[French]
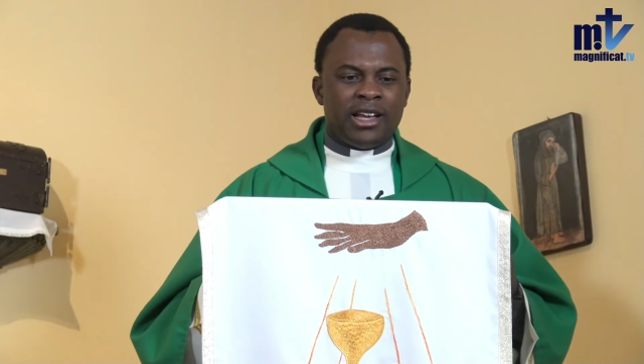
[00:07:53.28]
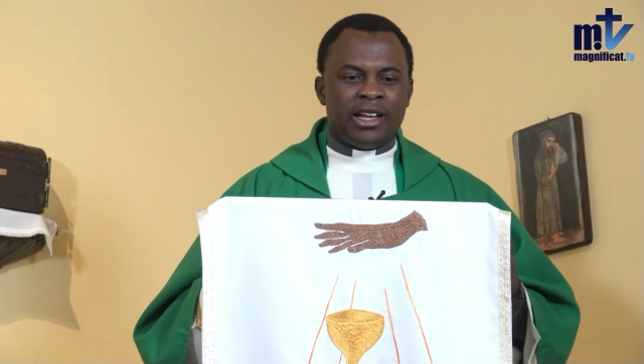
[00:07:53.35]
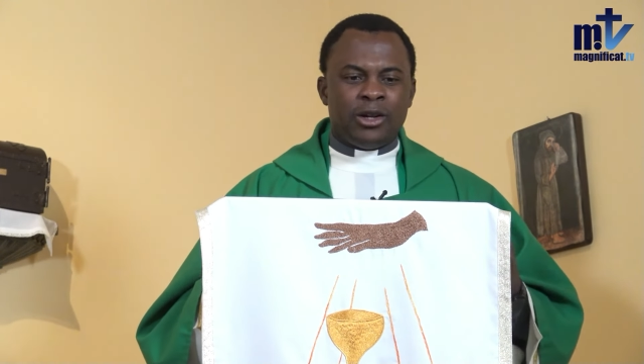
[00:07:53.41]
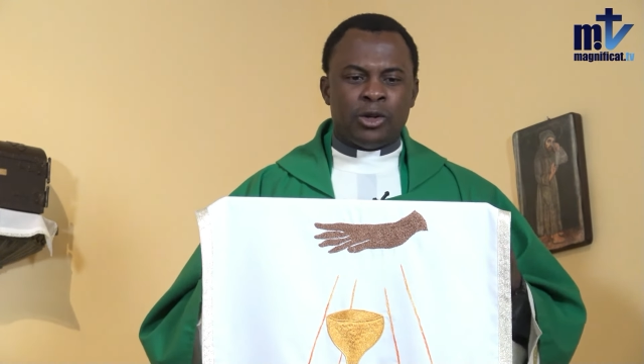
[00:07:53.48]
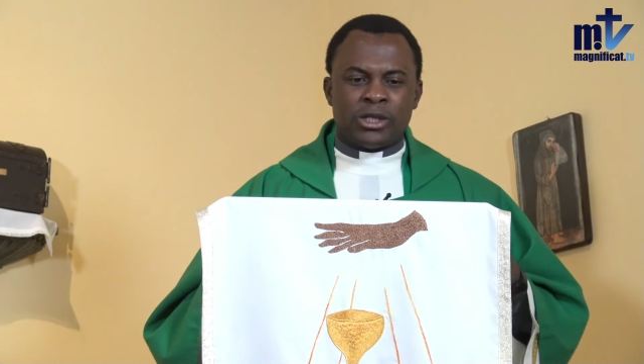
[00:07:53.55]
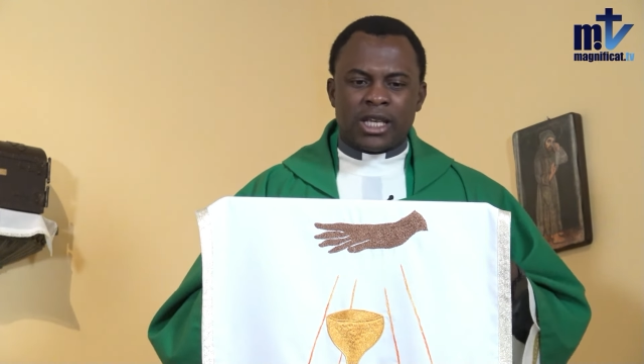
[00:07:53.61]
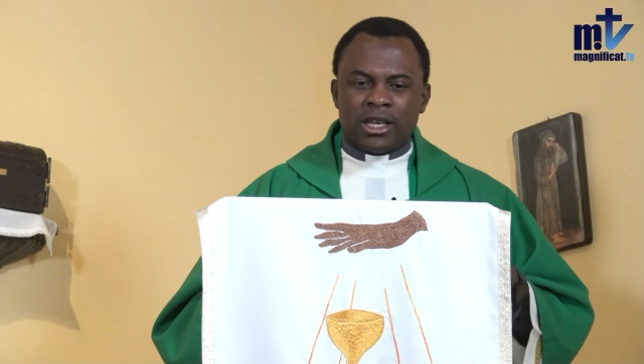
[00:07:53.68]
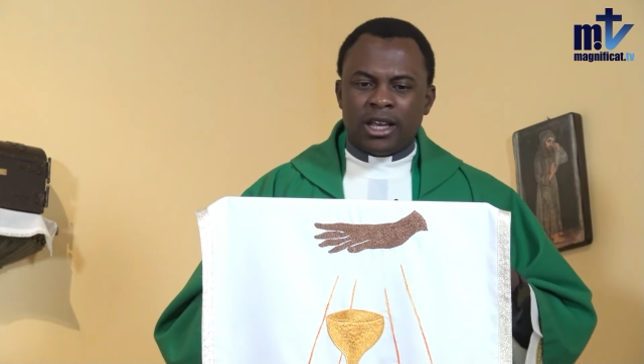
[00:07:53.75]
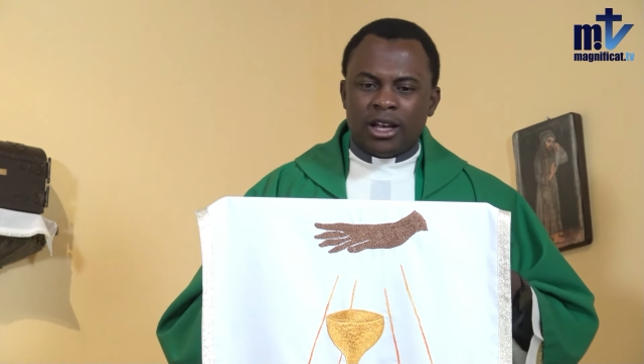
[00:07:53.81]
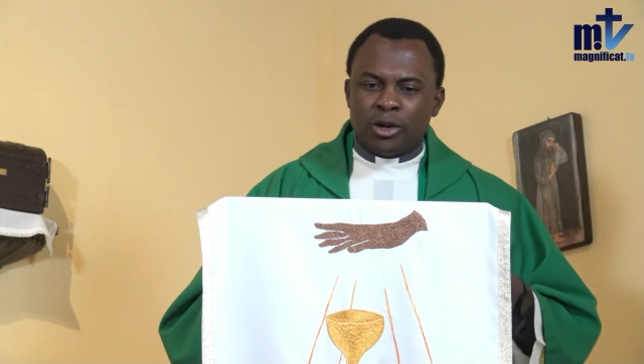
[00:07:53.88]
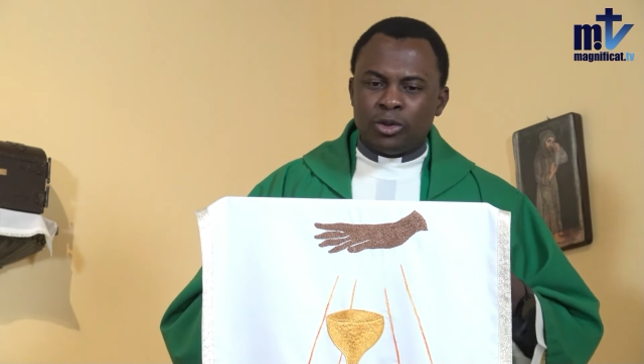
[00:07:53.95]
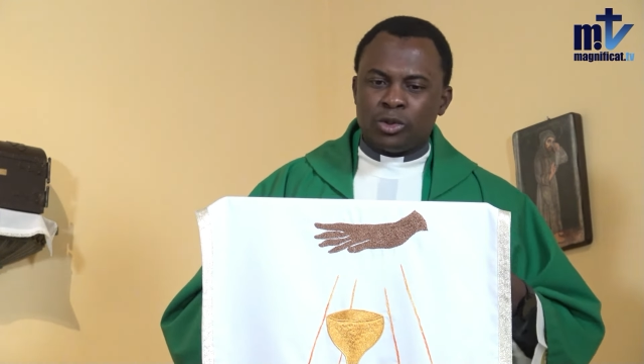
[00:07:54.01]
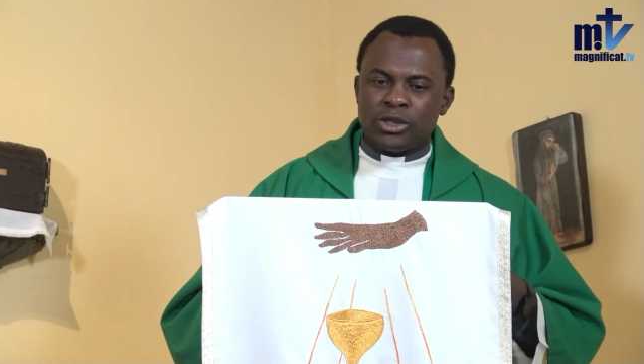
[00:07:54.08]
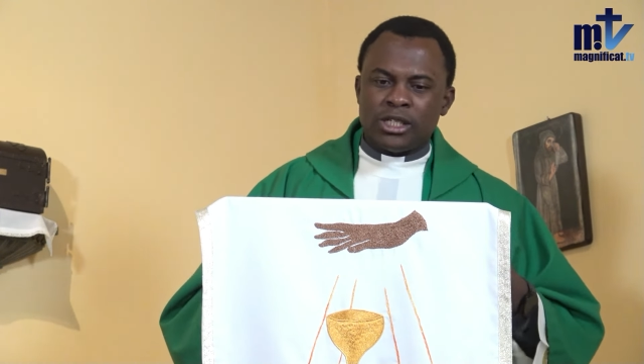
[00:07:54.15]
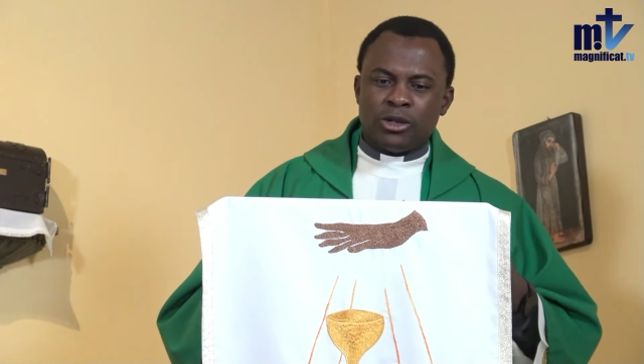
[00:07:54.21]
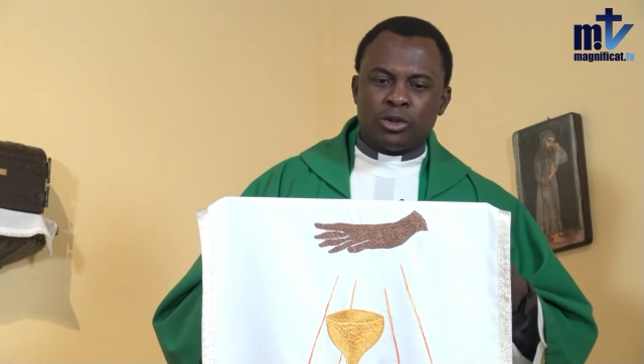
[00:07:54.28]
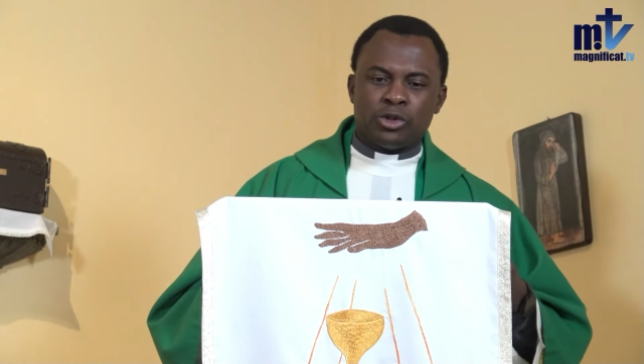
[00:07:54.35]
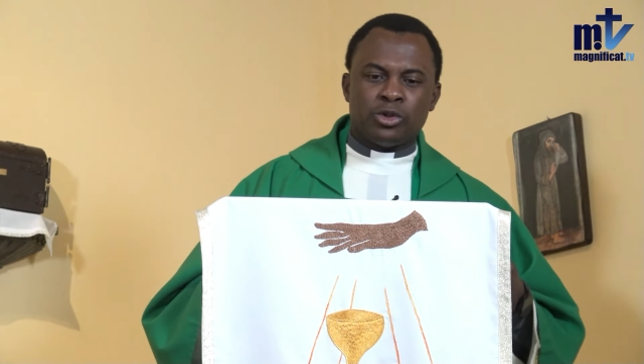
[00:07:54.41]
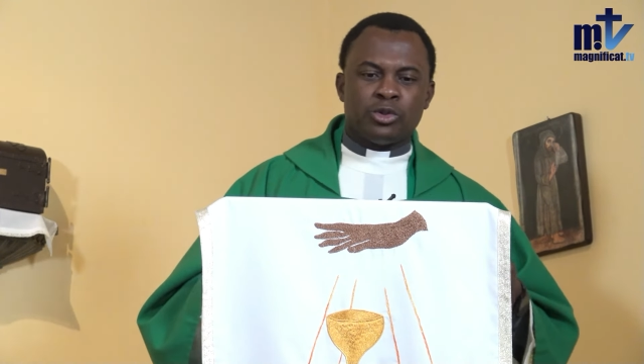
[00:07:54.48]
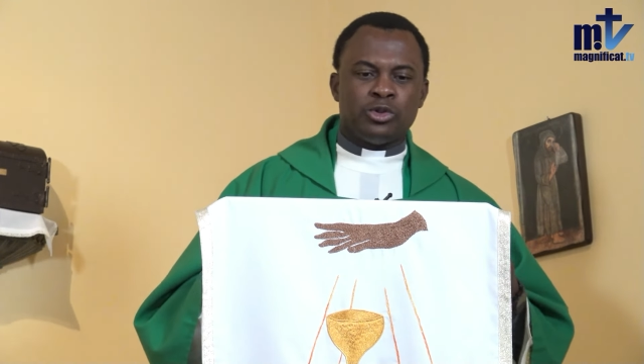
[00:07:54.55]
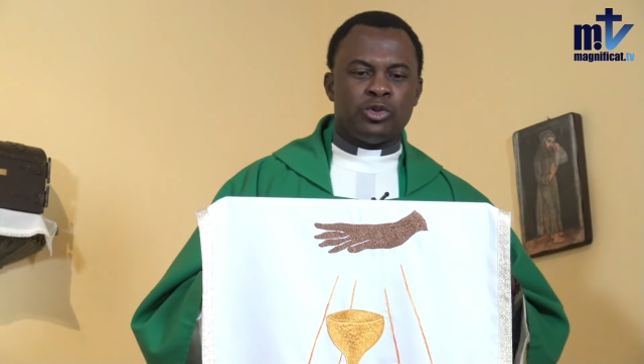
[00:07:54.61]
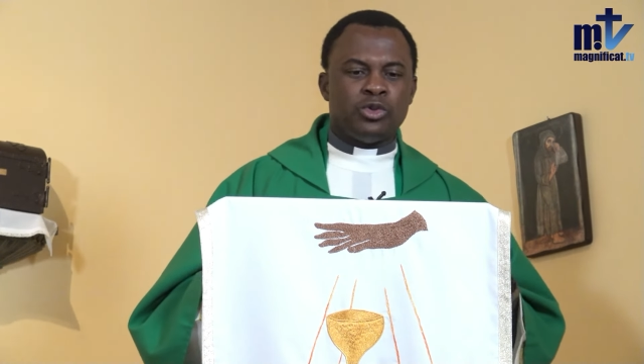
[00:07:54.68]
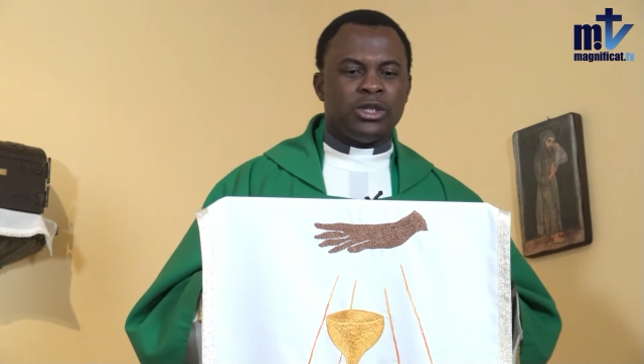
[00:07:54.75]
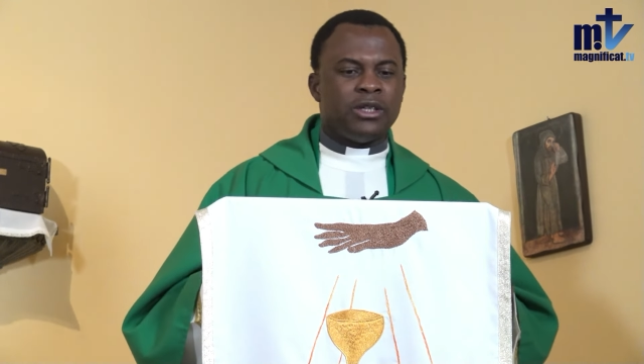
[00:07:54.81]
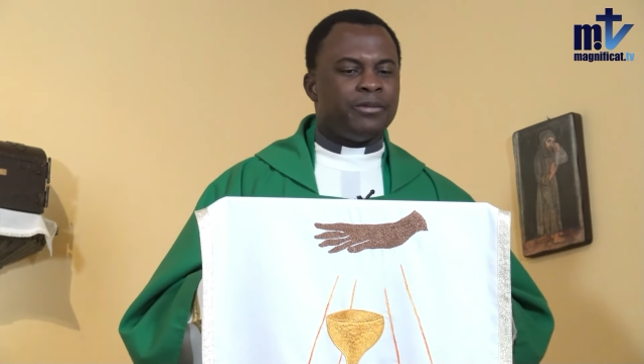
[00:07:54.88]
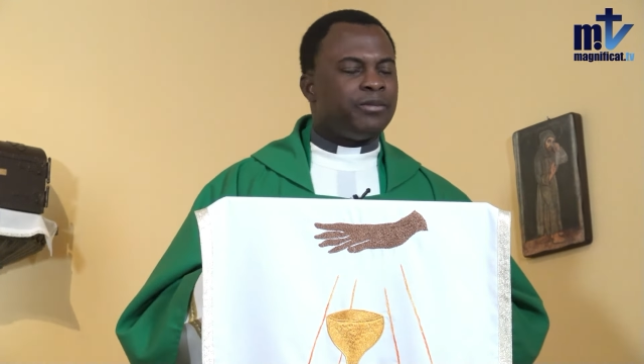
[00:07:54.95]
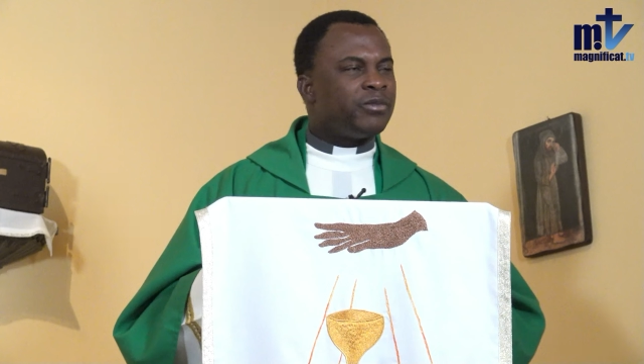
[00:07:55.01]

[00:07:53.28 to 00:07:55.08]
Le Seigneur nous dit aujourd'hui,